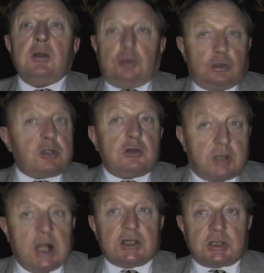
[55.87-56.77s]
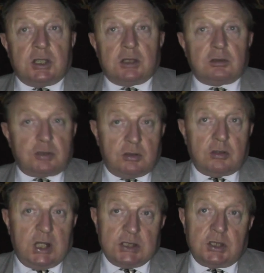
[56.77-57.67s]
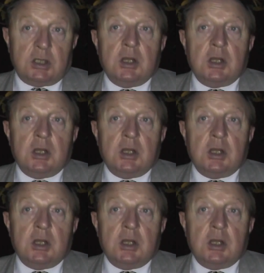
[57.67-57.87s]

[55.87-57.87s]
No to się okaże, to się okaże.